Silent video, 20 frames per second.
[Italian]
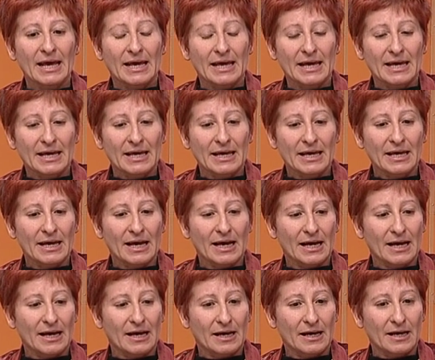e
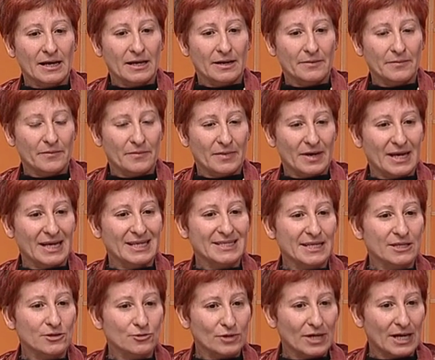ehm,
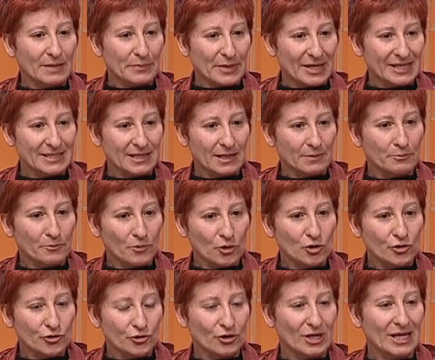essendo una pratica
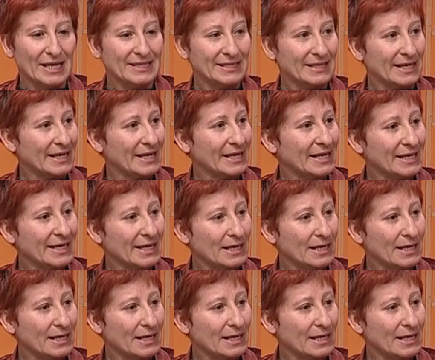molto lenta e